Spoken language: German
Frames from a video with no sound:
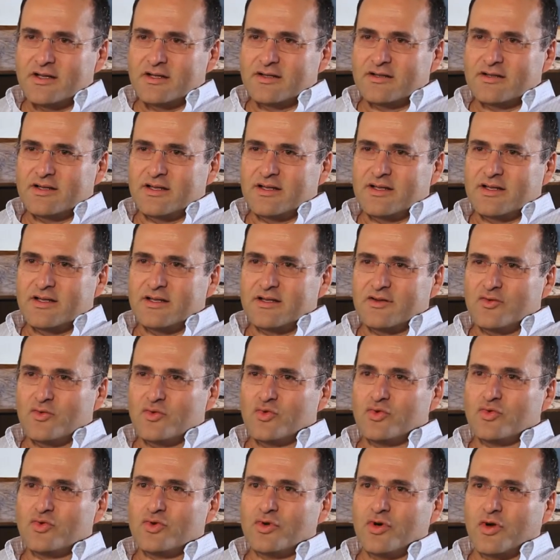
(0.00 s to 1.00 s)
die
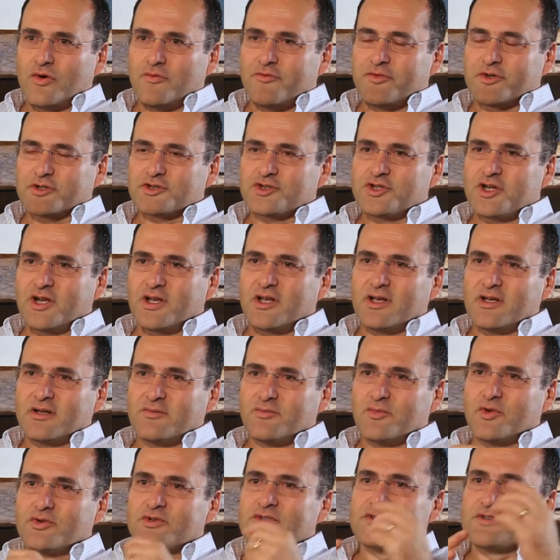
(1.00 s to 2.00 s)
nun verstehen
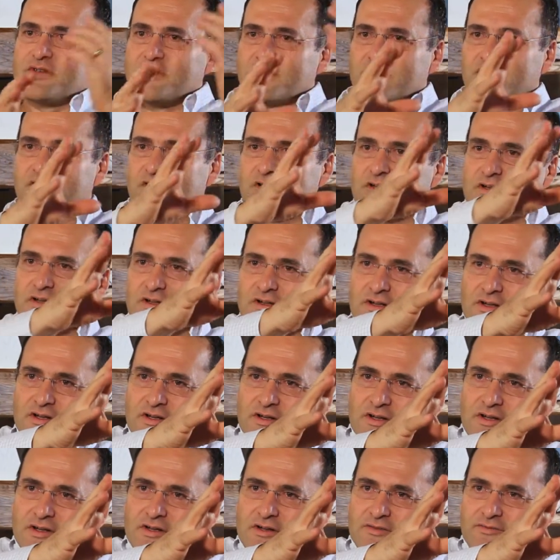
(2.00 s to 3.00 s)
müssen,
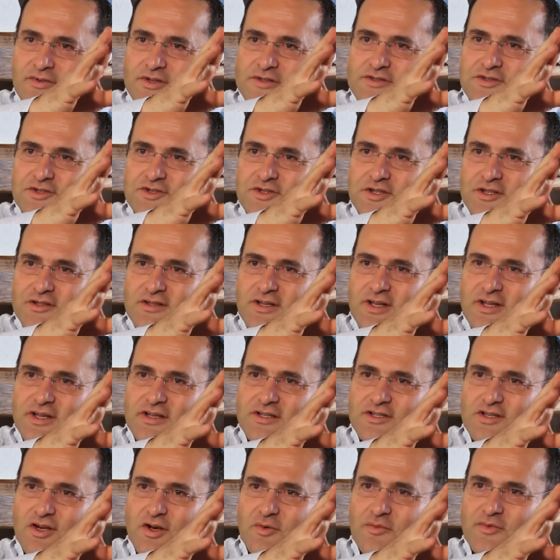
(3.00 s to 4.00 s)
was die
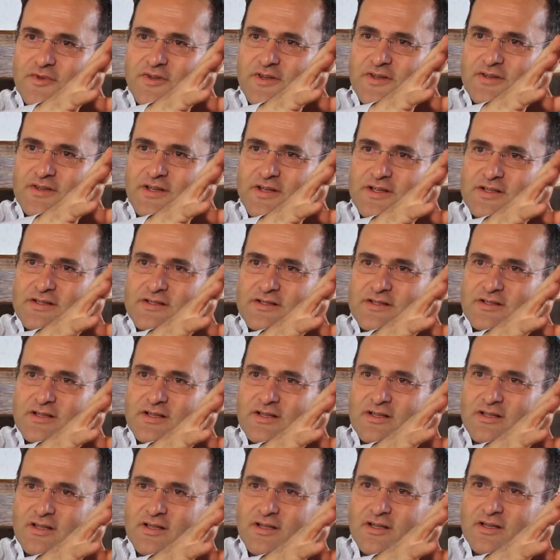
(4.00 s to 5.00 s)
strategische Absicht ist
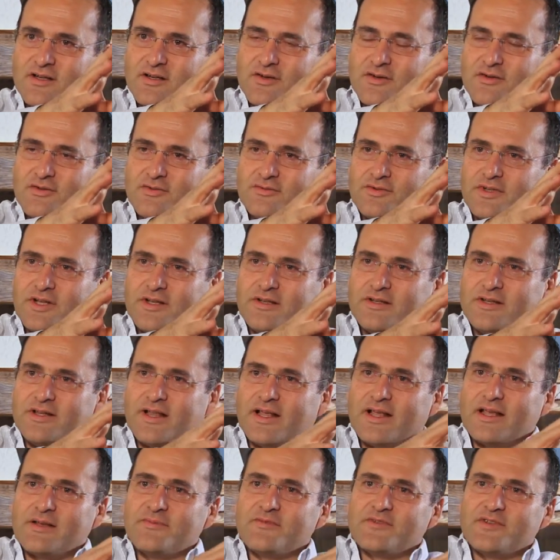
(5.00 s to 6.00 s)
und in
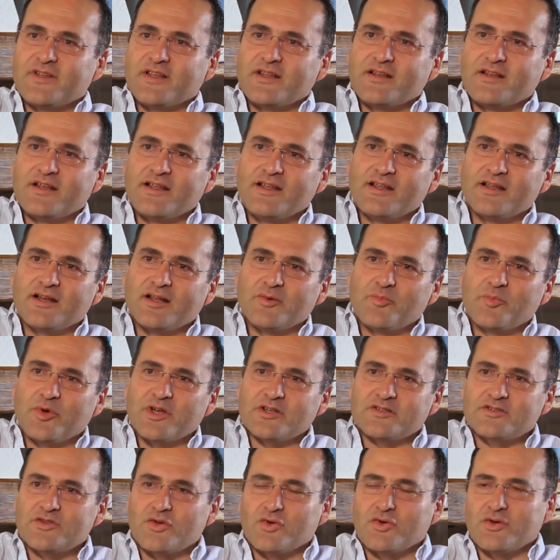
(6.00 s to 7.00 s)
dem Sinn ihre
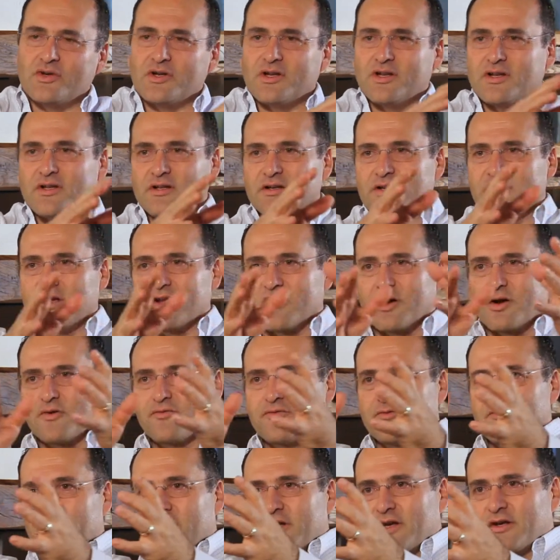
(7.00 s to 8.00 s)
persönlichen
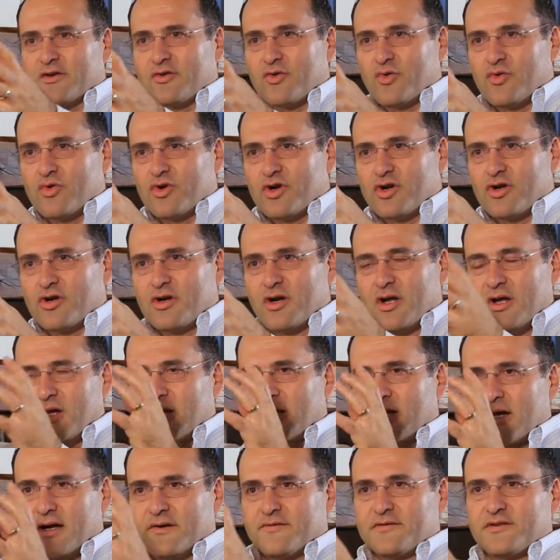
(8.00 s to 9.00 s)
Kraftvektoren
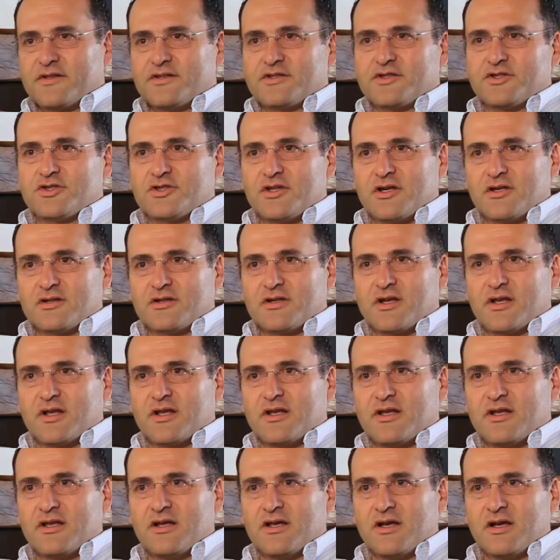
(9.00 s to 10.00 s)
auf diese
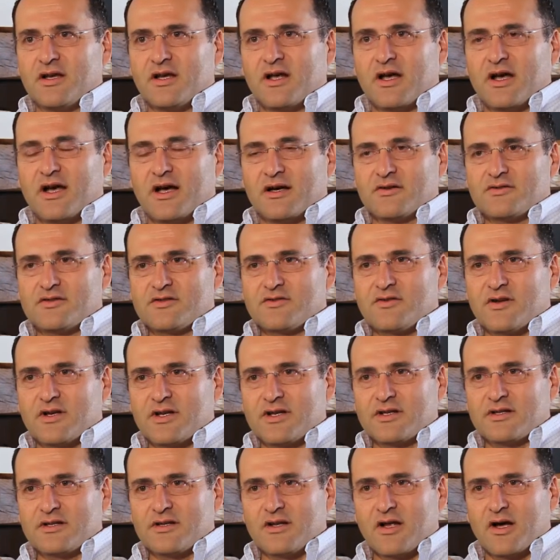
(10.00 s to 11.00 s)
Strategie
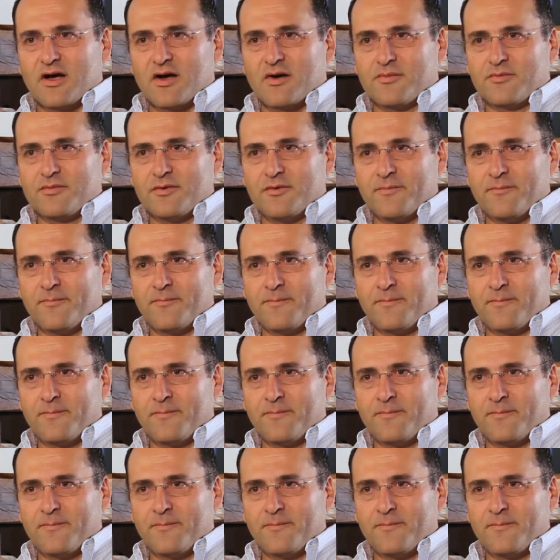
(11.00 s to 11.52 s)
auszurichten haben.